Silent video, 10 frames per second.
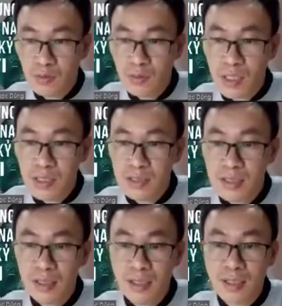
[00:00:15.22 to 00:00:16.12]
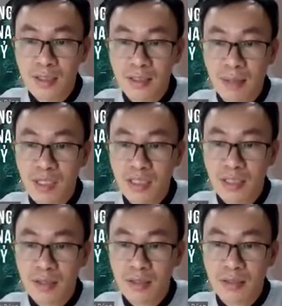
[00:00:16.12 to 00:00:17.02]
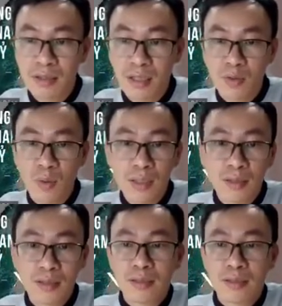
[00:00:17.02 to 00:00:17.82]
và cũng uh, xin uh, cảm ơn thầy thầy Tuấn